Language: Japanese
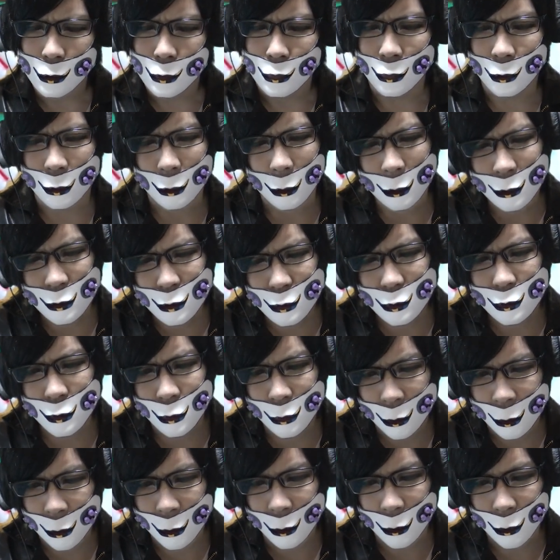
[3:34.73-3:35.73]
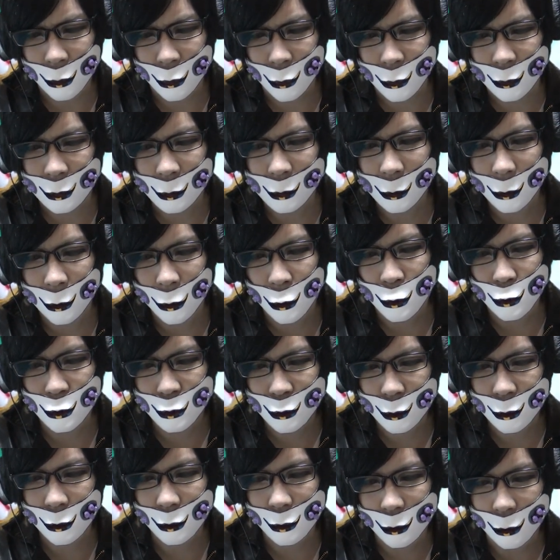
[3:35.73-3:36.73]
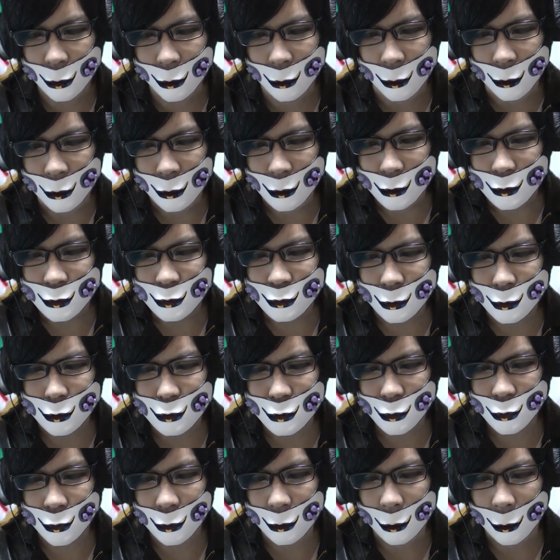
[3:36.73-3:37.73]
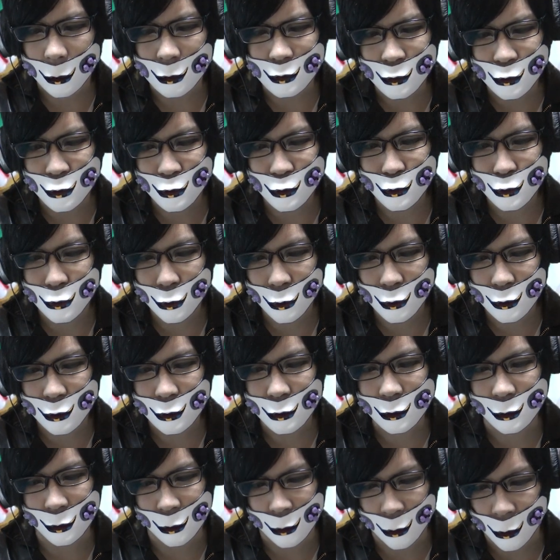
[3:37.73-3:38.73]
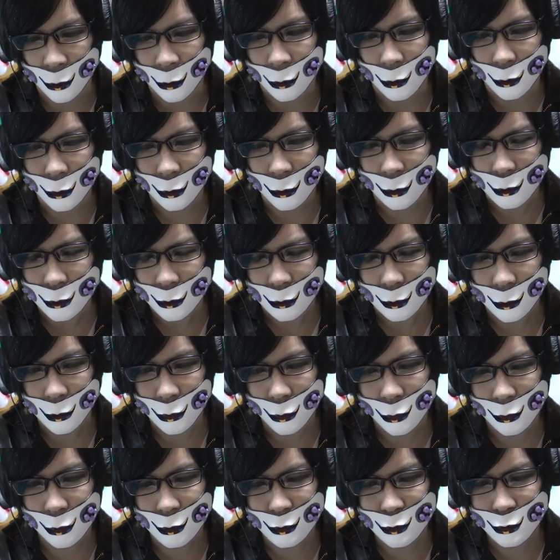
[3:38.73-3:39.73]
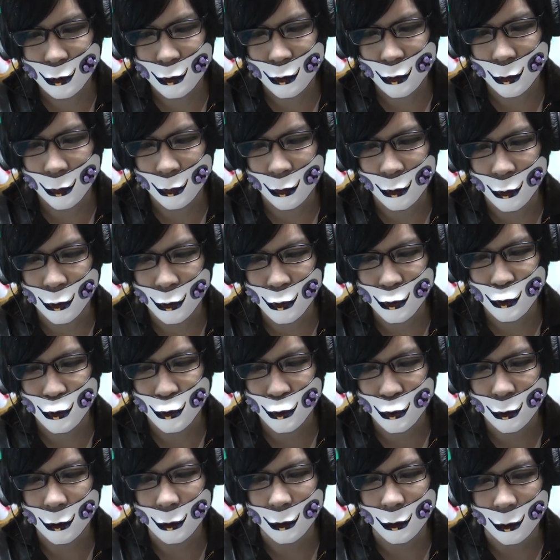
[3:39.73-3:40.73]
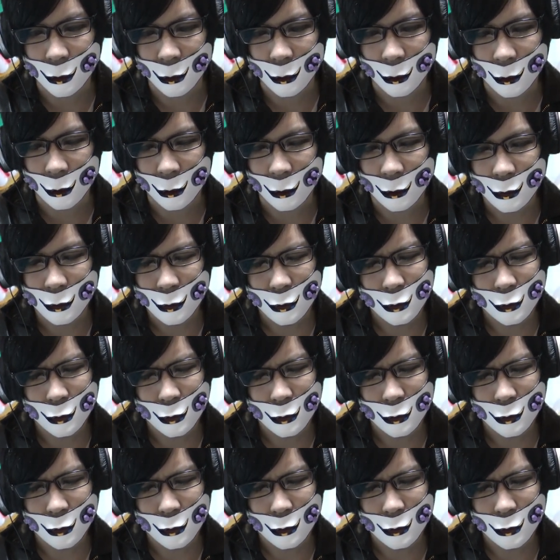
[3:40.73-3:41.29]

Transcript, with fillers: まあラストね、このカオル、ね、7586位の、ね、カオルが推奨レベル45なんで、